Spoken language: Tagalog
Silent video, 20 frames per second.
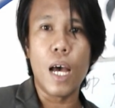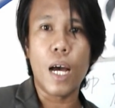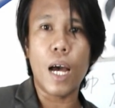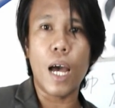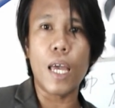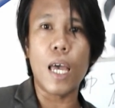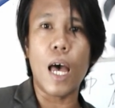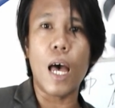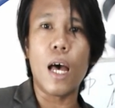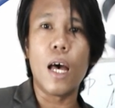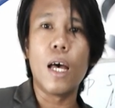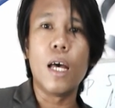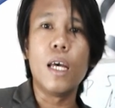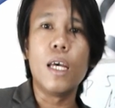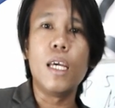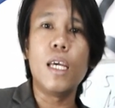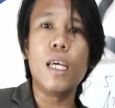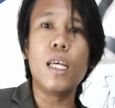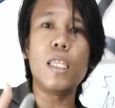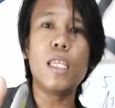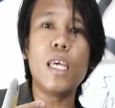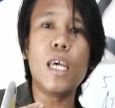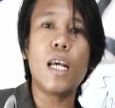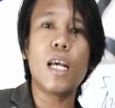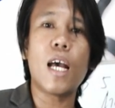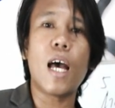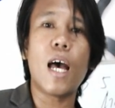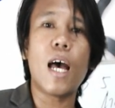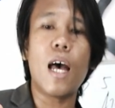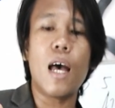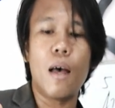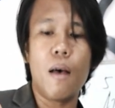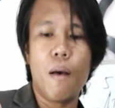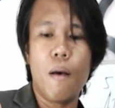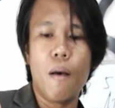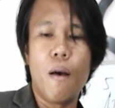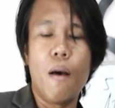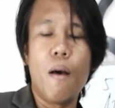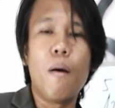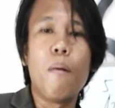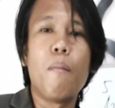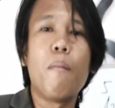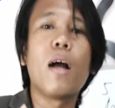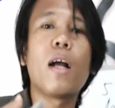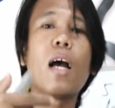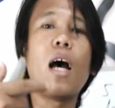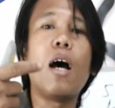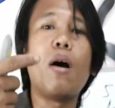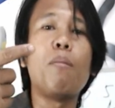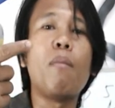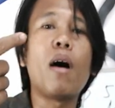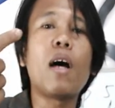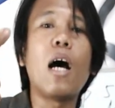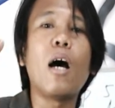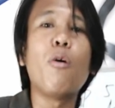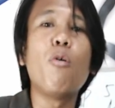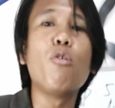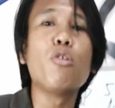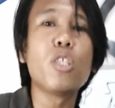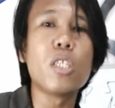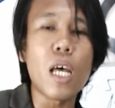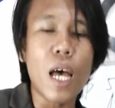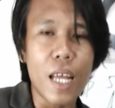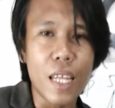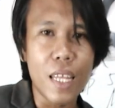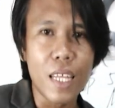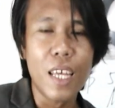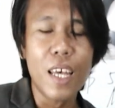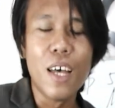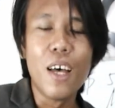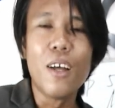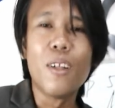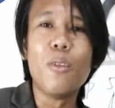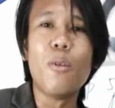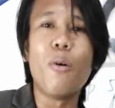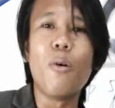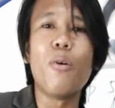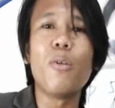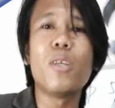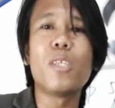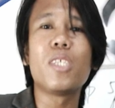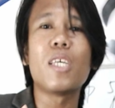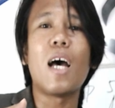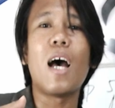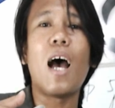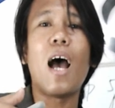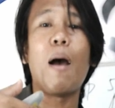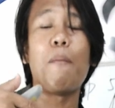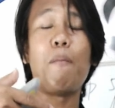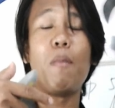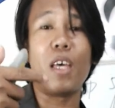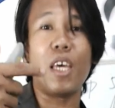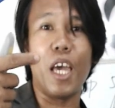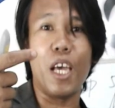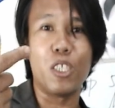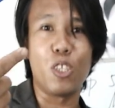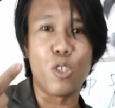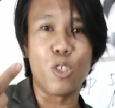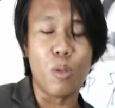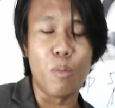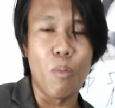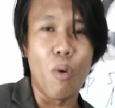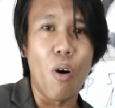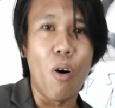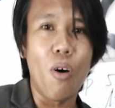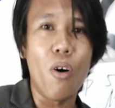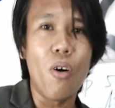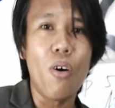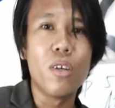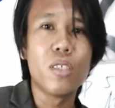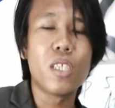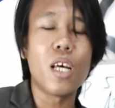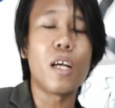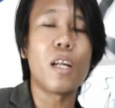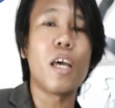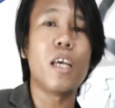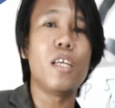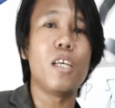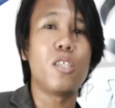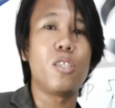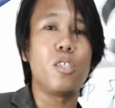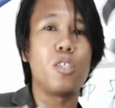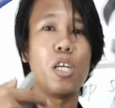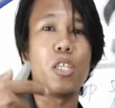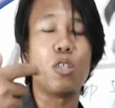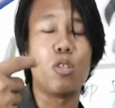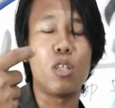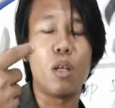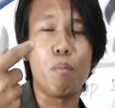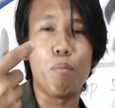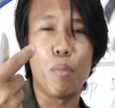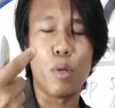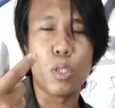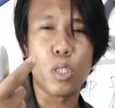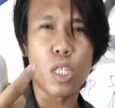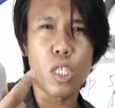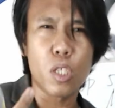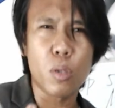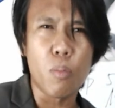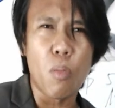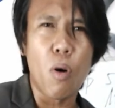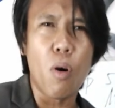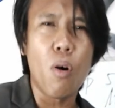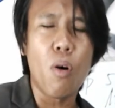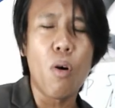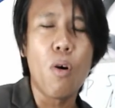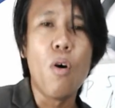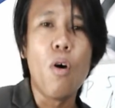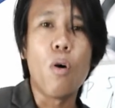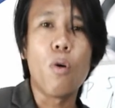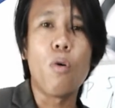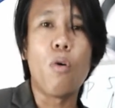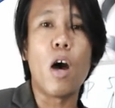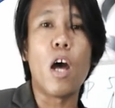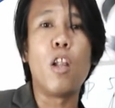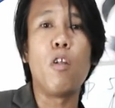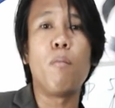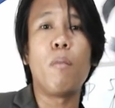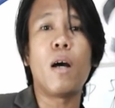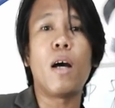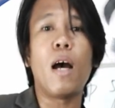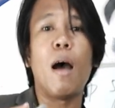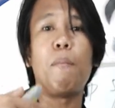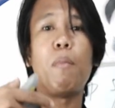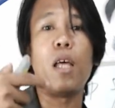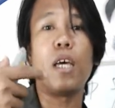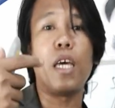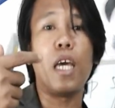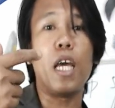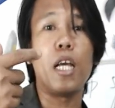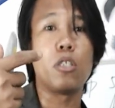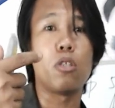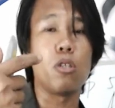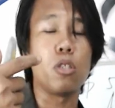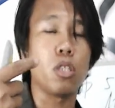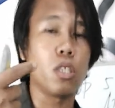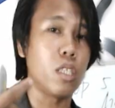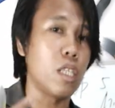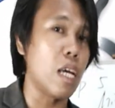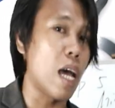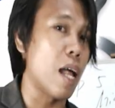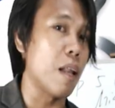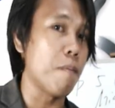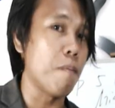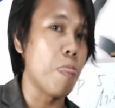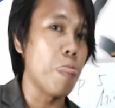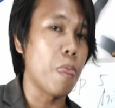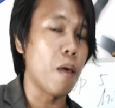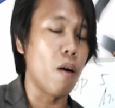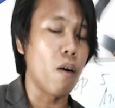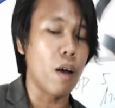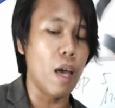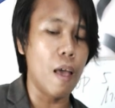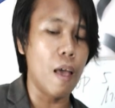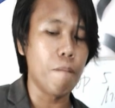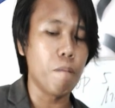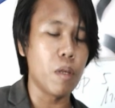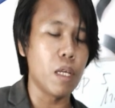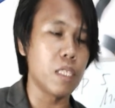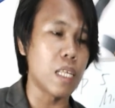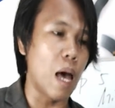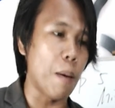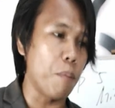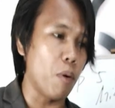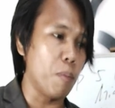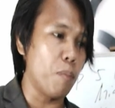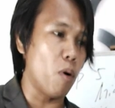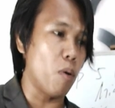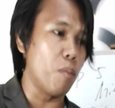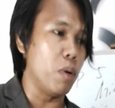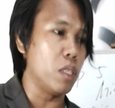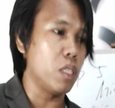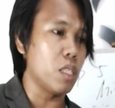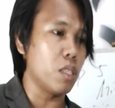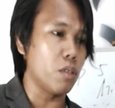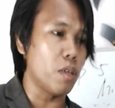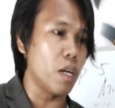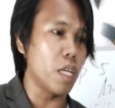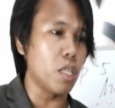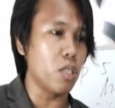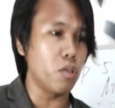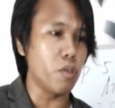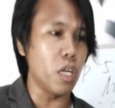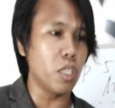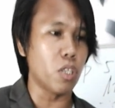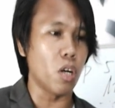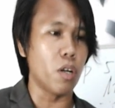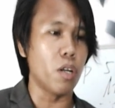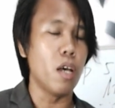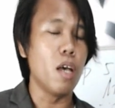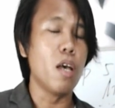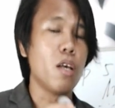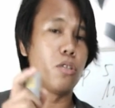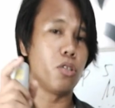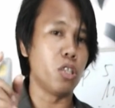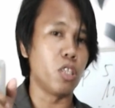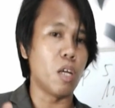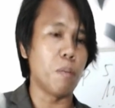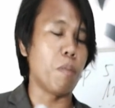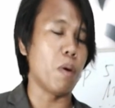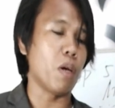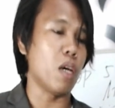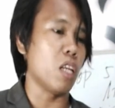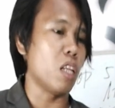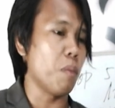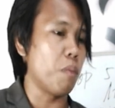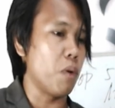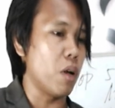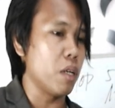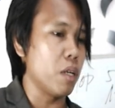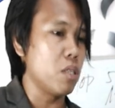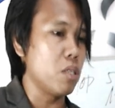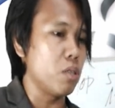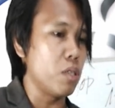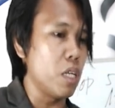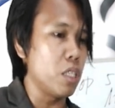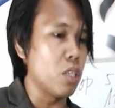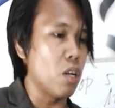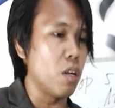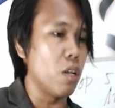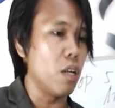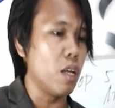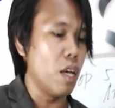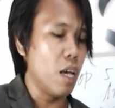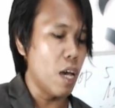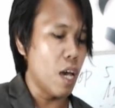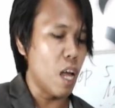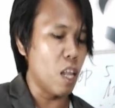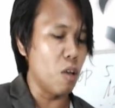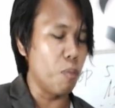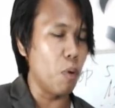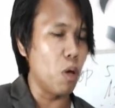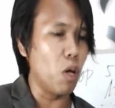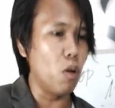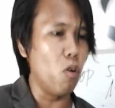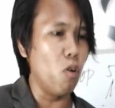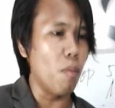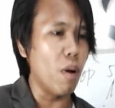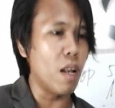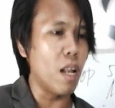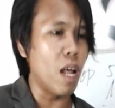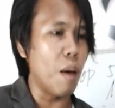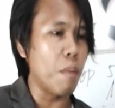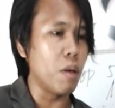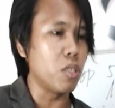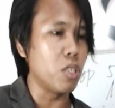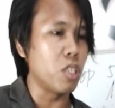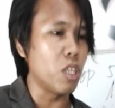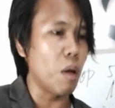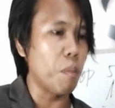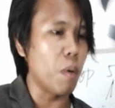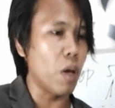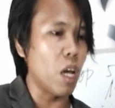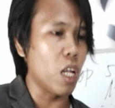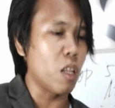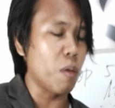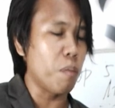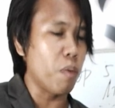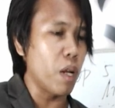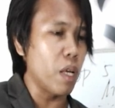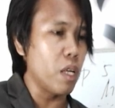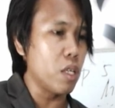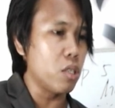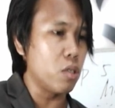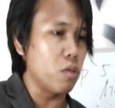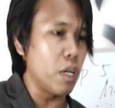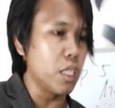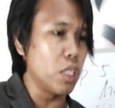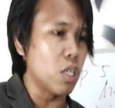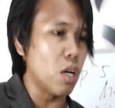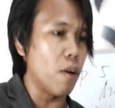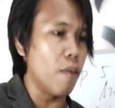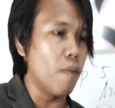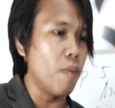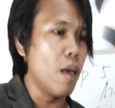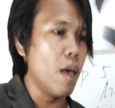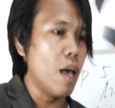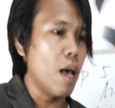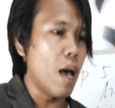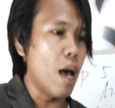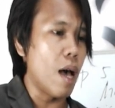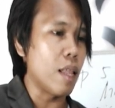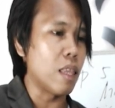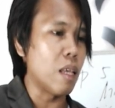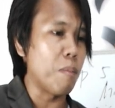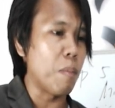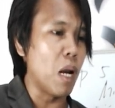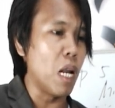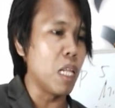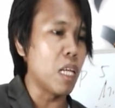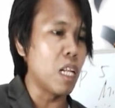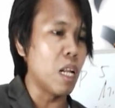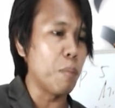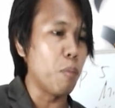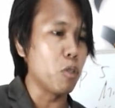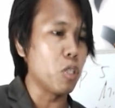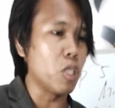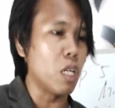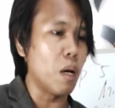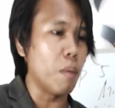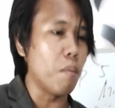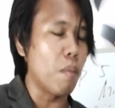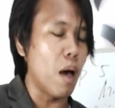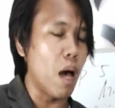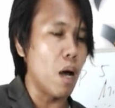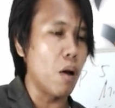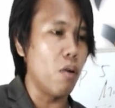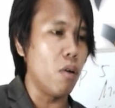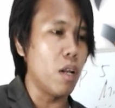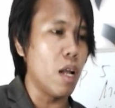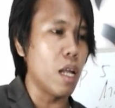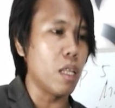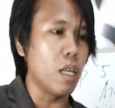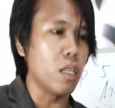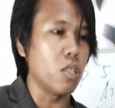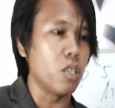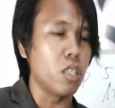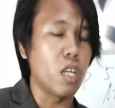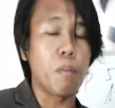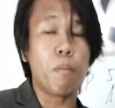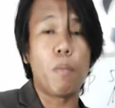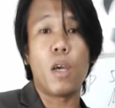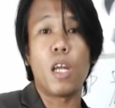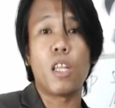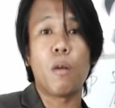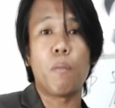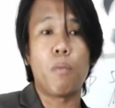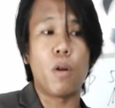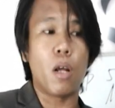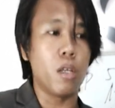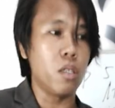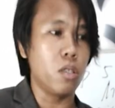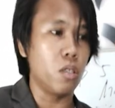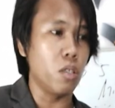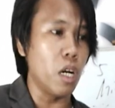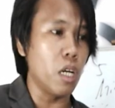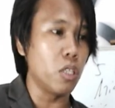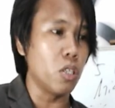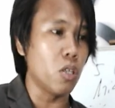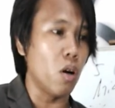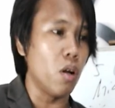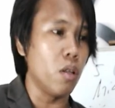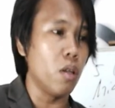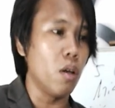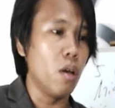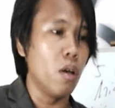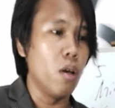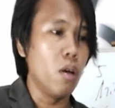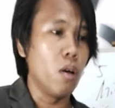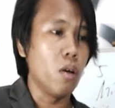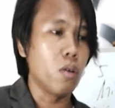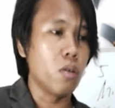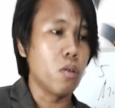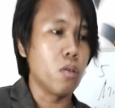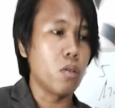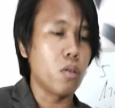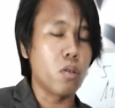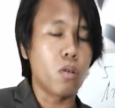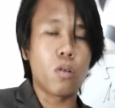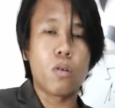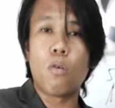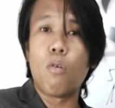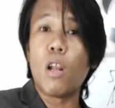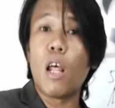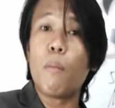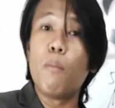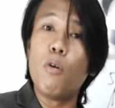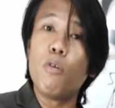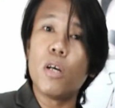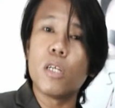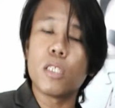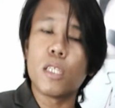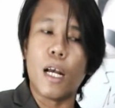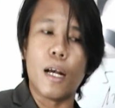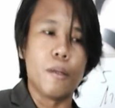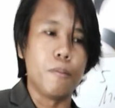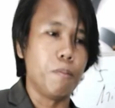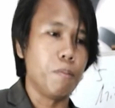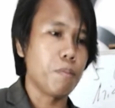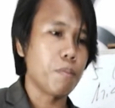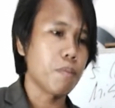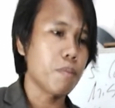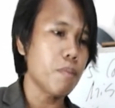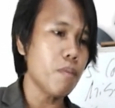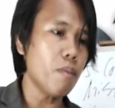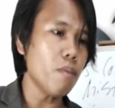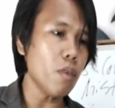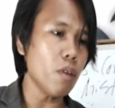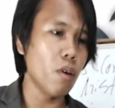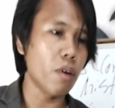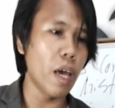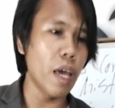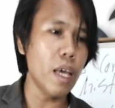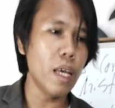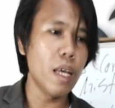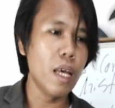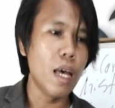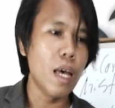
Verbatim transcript: Kaya hindi ka magka- makausad doon sa application mo, sa registration ng business mo, kung ano mang applications yan. Okay? Example po, business registration, certificate of registration. Ito po yung luma naming certificate of registration at napalitan na po siya ng bago nating certificate of registration. Kulay blue na siya. Okay?